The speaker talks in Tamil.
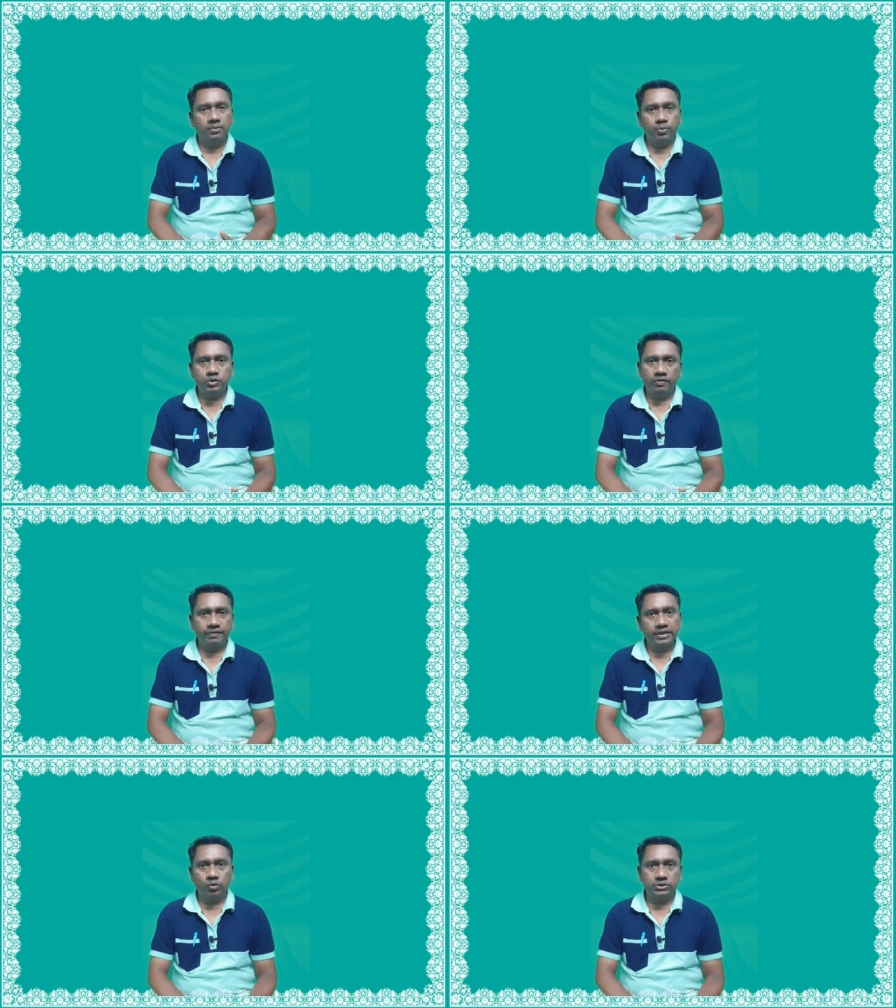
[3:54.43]
பொதுவாகவே
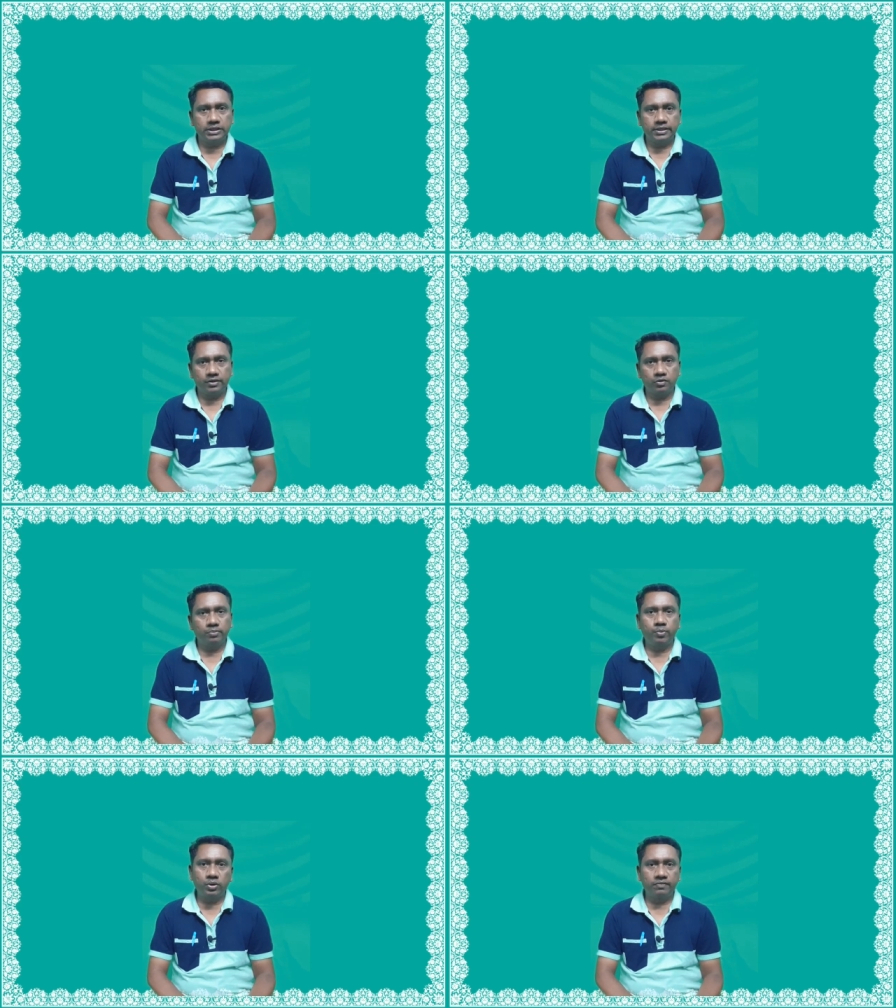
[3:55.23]
கவுன்சிலிங் நடக்கும்
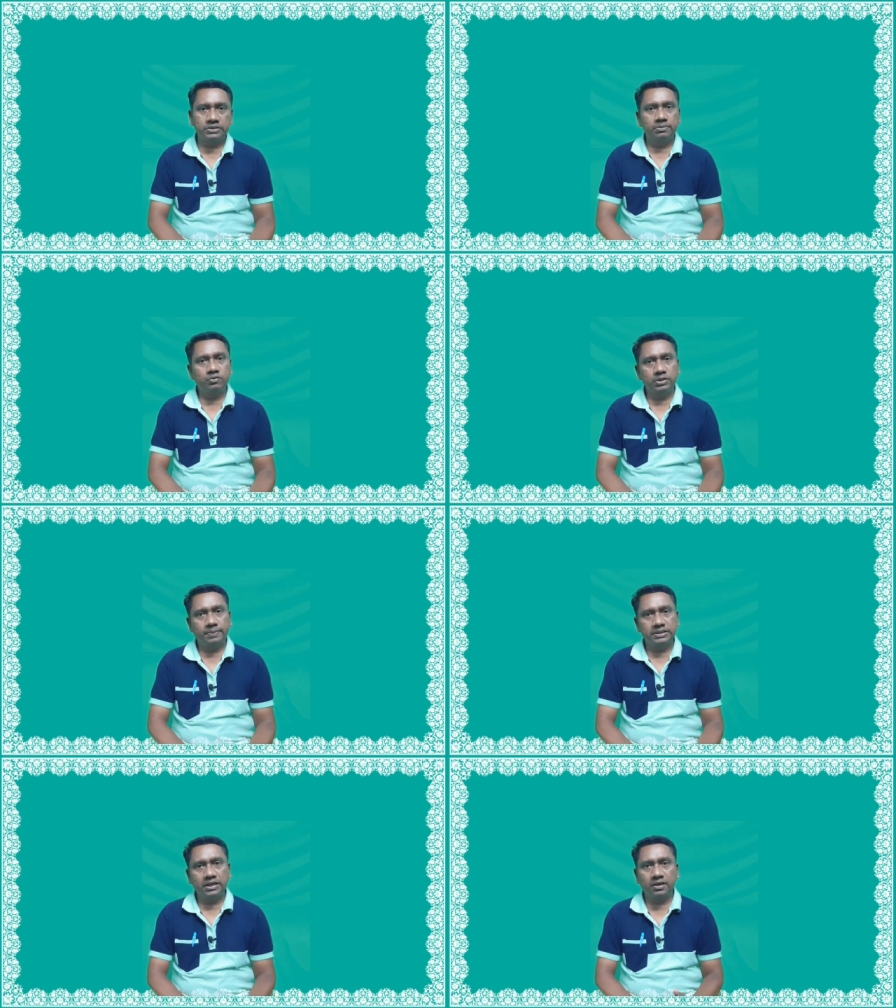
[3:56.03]
போன வருஷமும் வந்து
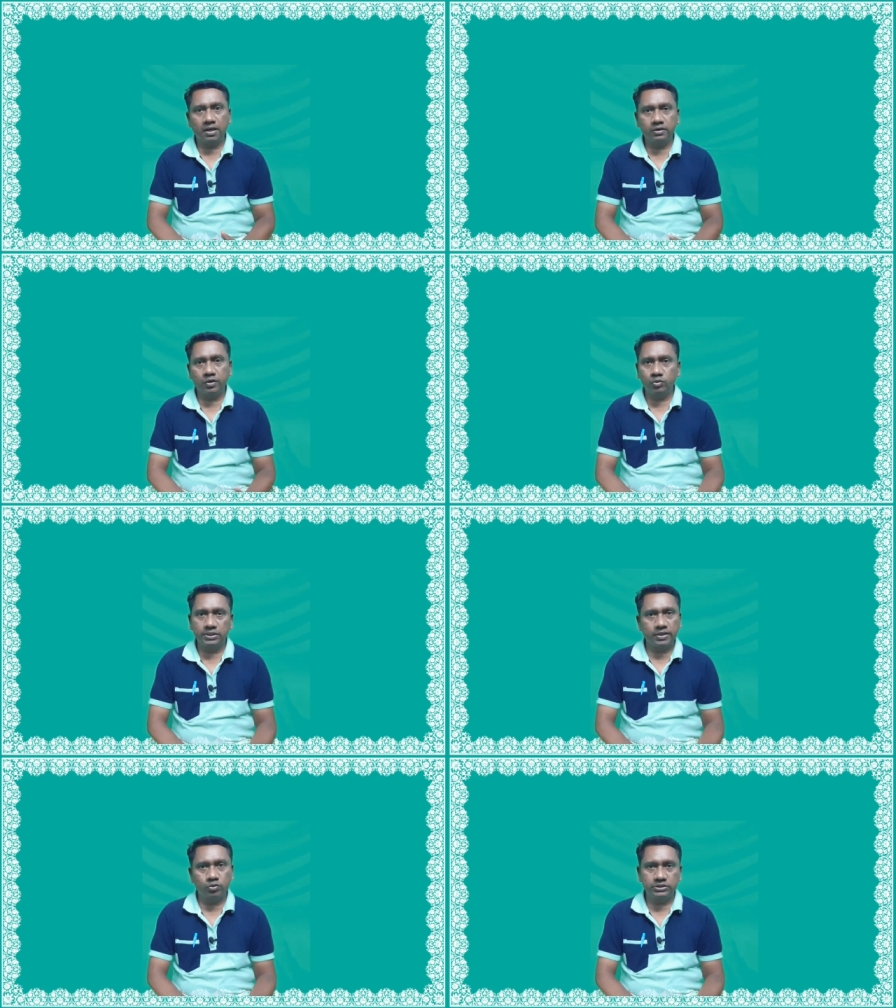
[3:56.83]
பார்த்தீங்கன்னா நாலு ரவுண்டு
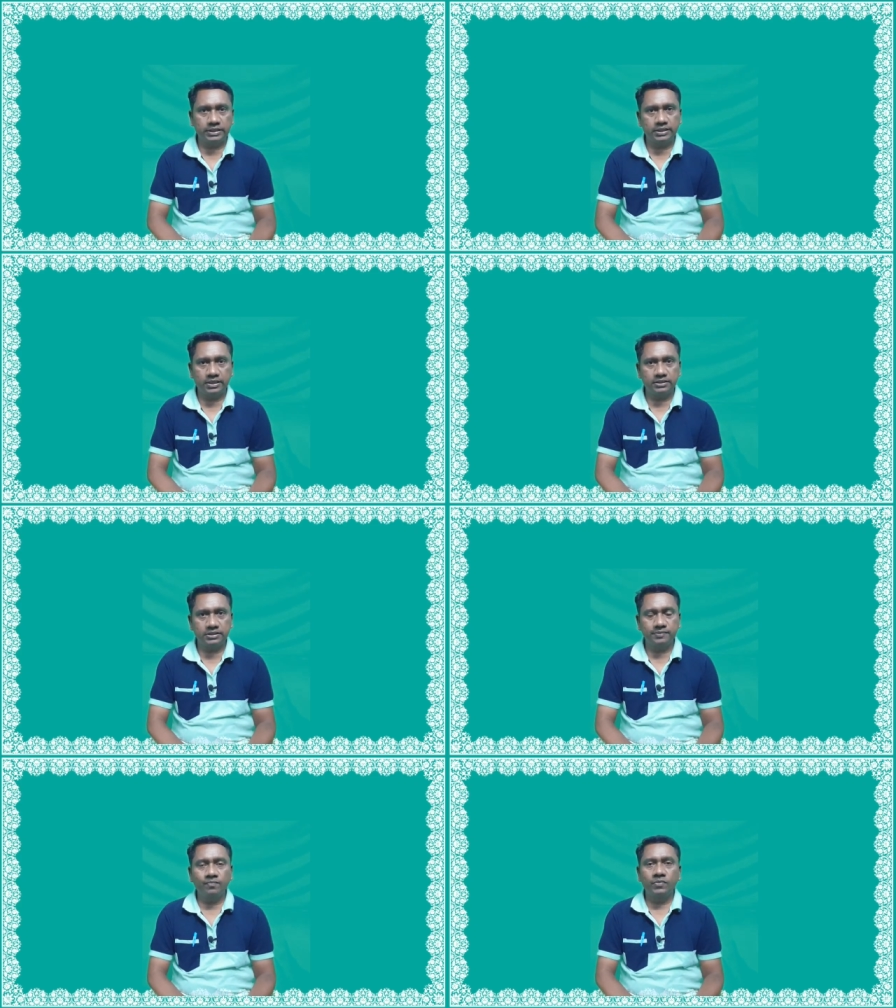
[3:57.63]
தான் கவுன்சிலிங்
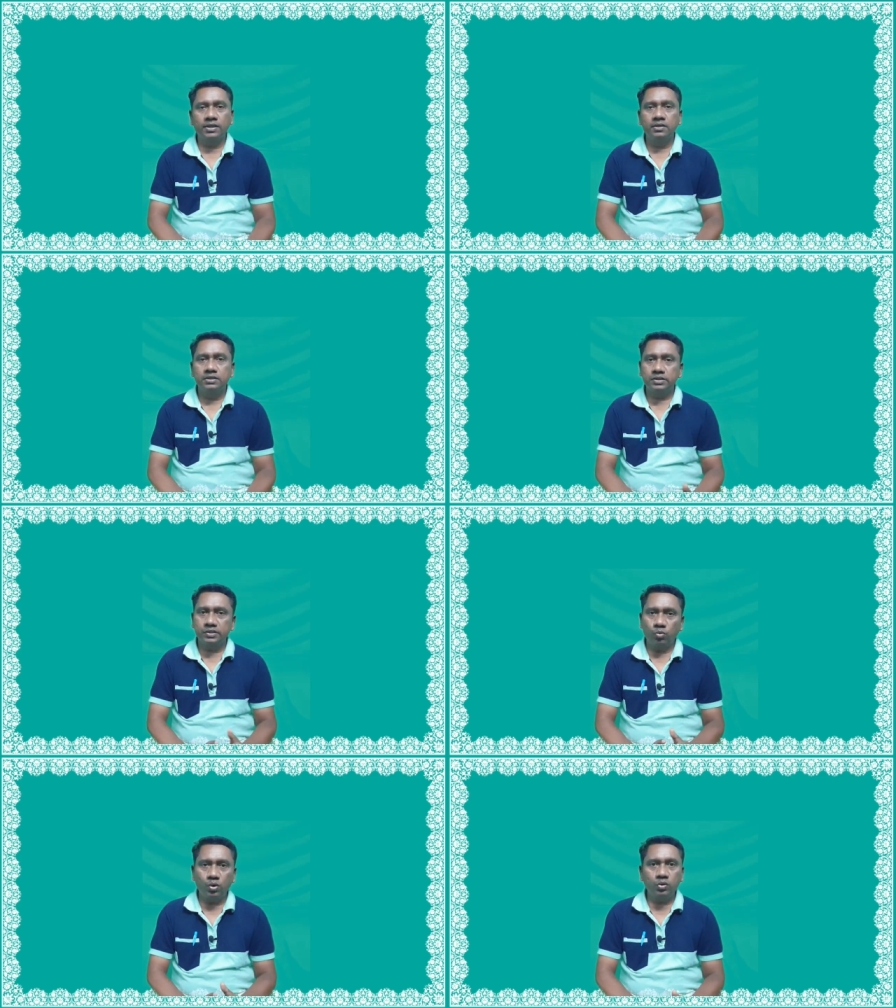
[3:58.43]
நடந்தது ஸோ
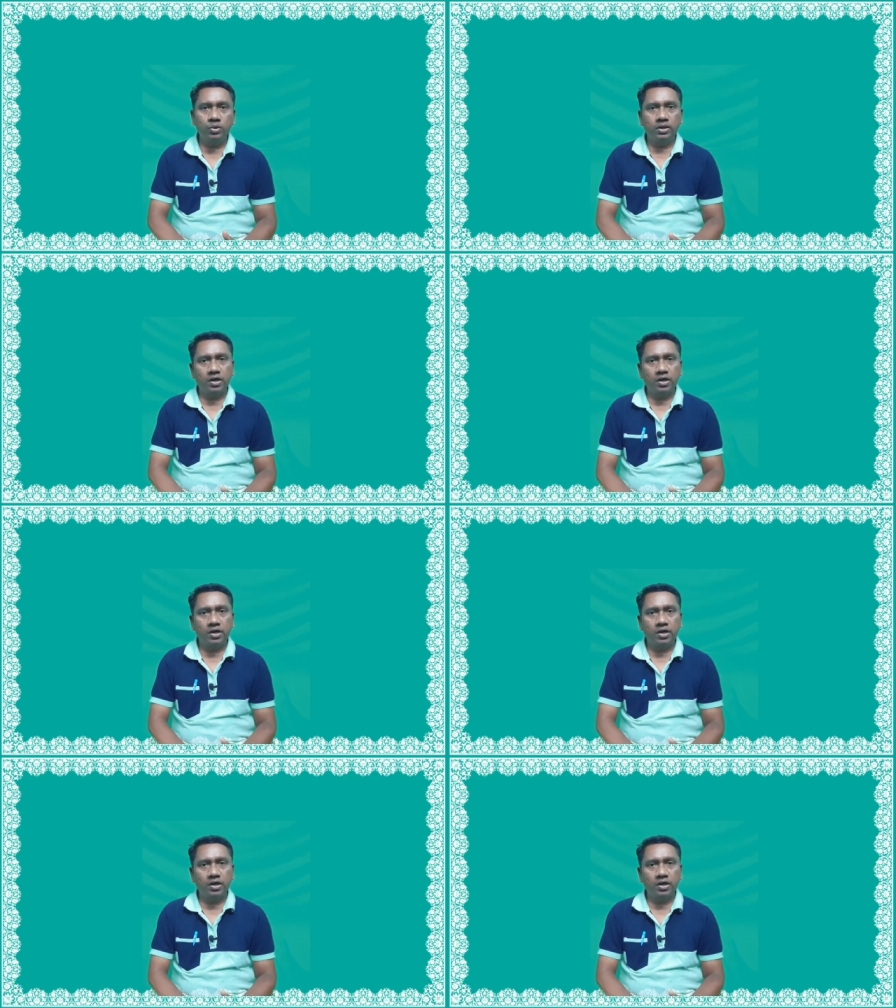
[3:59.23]
இந்த ஒரு ஒரு